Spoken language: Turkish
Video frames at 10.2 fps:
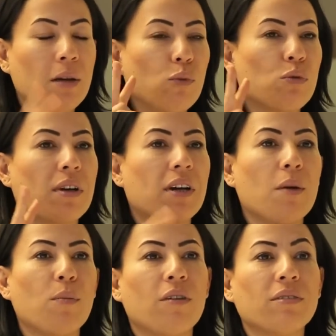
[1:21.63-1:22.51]
mutlaka
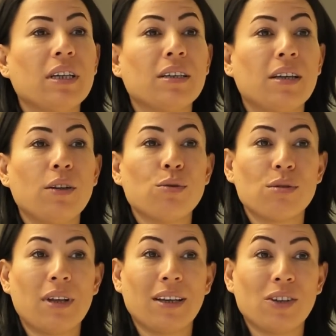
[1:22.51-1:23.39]
bu hafta iki kere
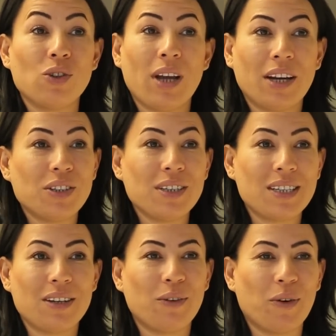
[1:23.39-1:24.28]
üstünden geçin her şeyin
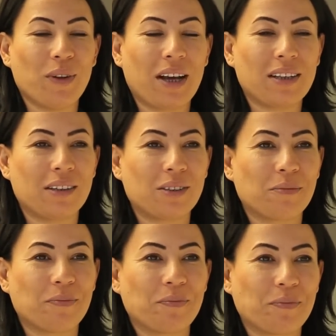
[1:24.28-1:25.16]
sevgili olaklar.